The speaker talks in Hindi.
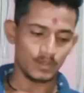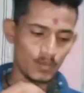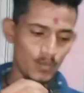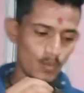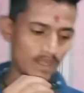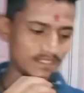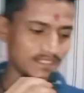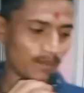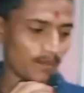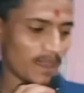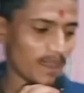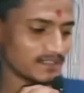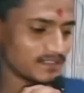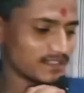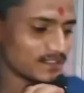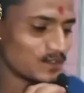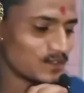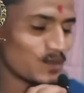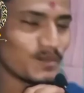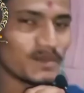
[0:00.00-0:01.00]
व्हाट्सअप गाइज
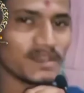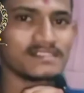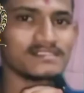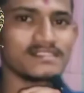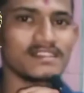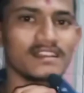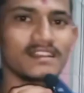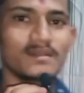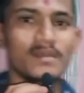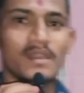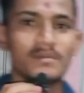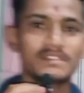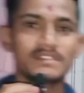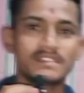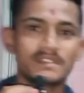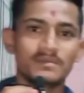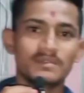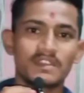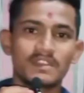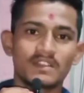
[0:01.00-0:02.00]
कैसे हो मेरे चैनल में अभी
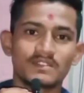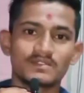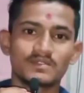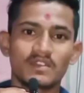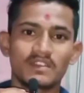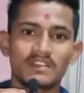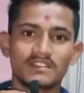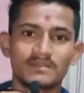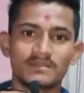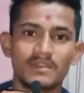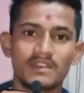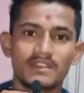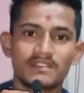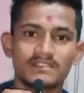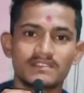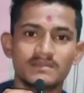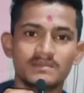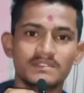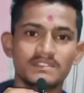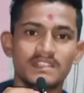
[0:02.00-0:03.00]
सभी का स्वागत मैं
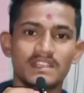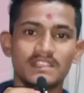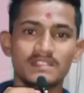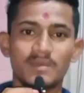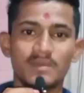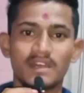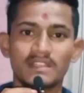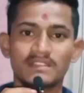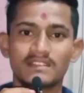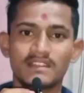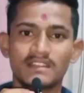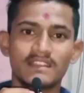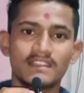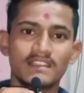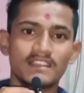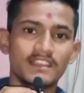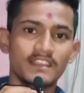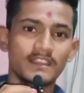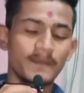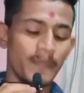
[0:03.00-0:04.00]
अक्षय विषय आज बात
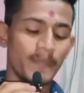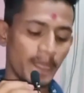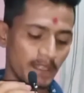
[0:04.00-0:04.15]
करेंगे